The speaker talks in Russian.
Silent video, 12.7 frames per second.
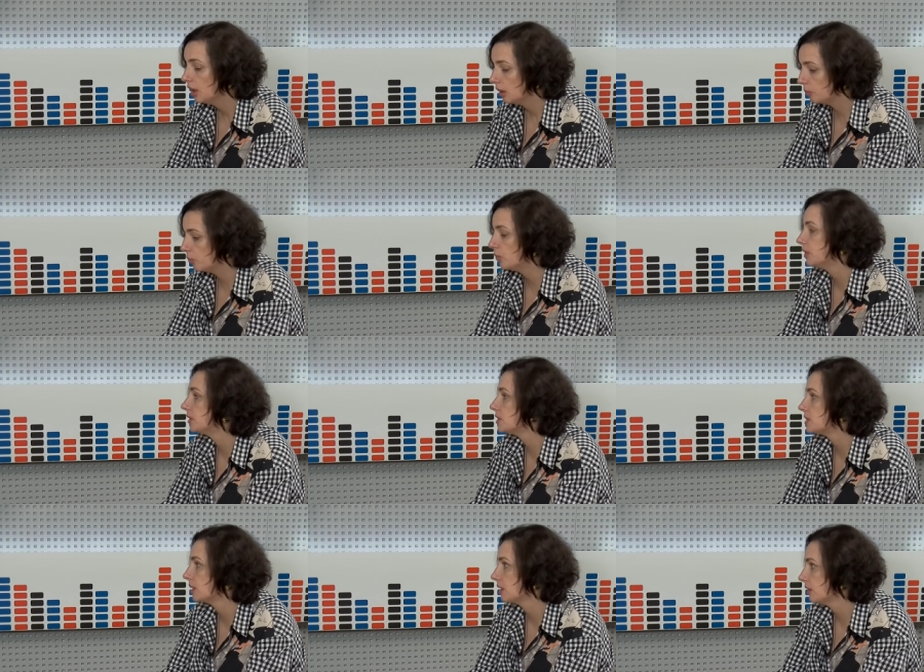по этой
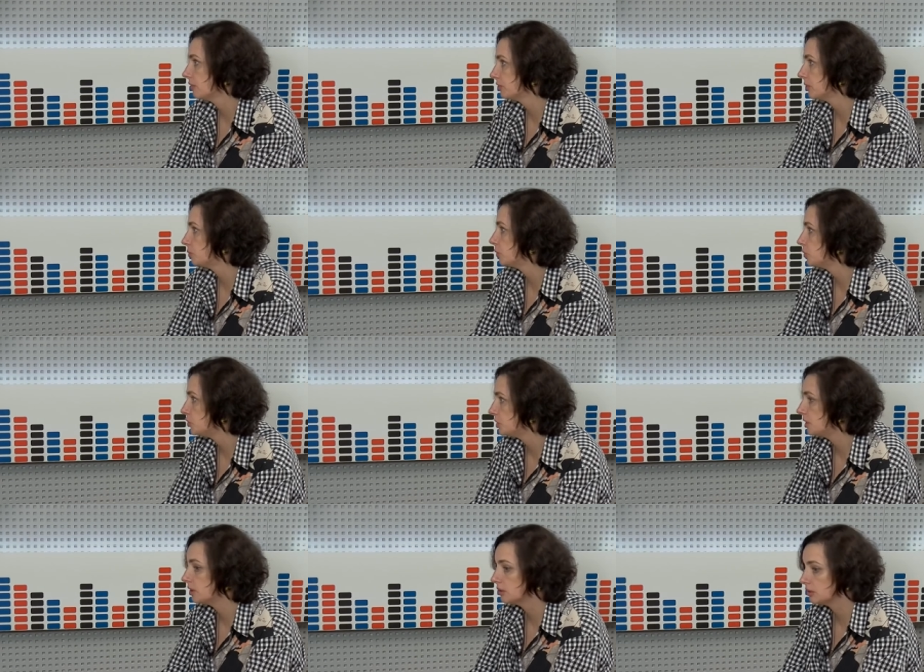заявке
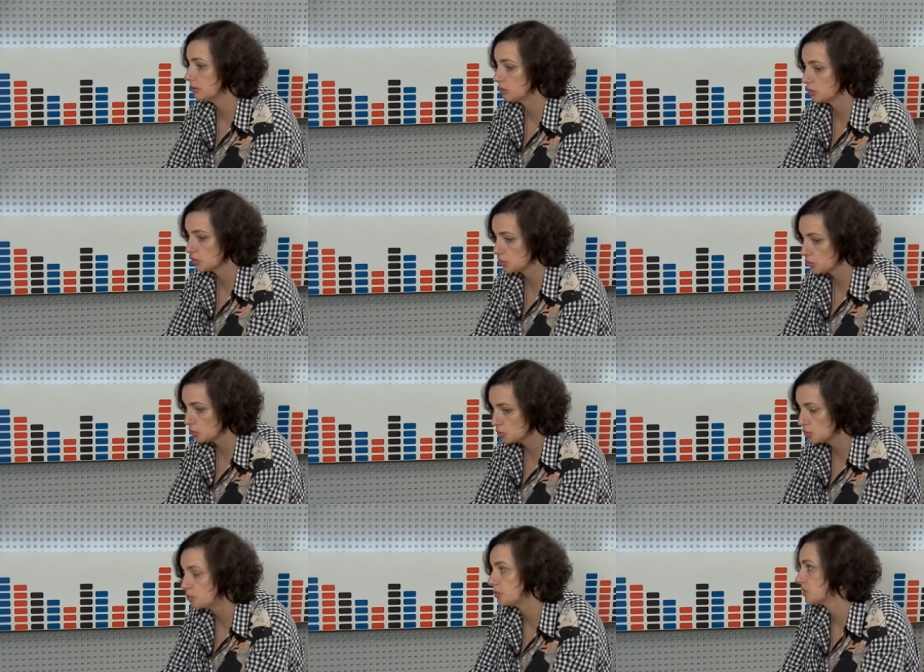получили
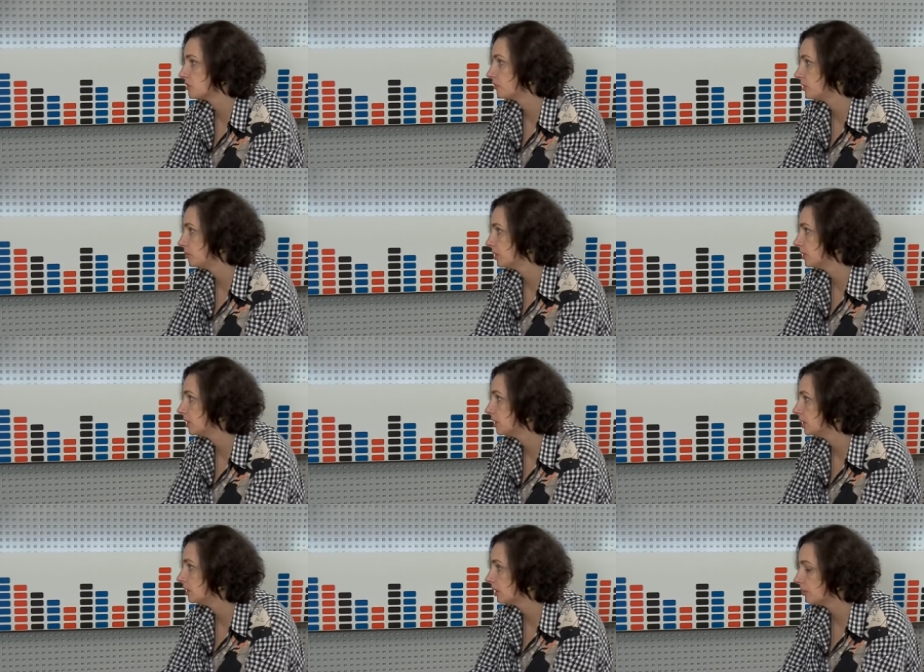суперсовременное
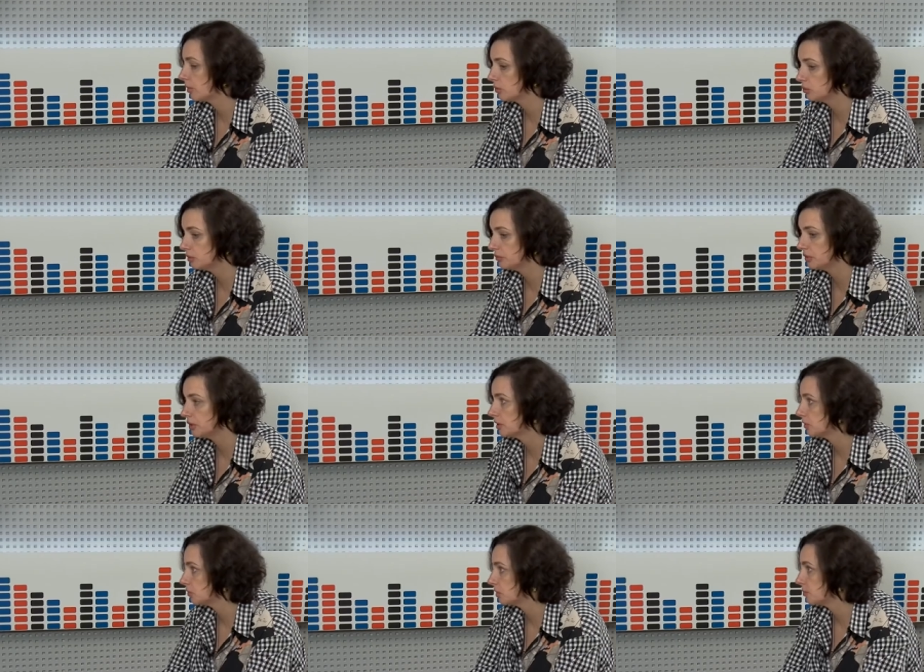кинооборудование,
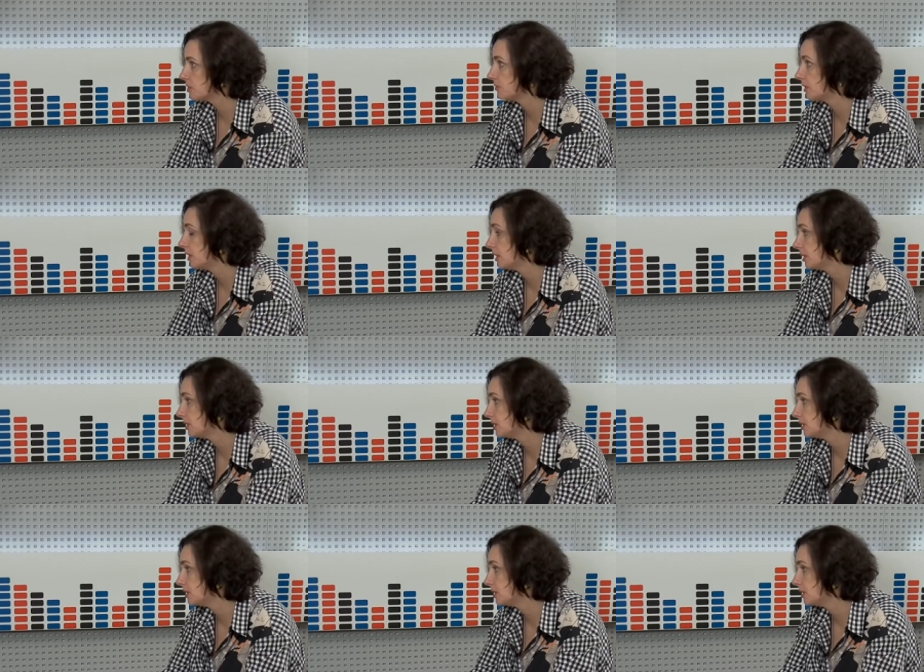которое позволяет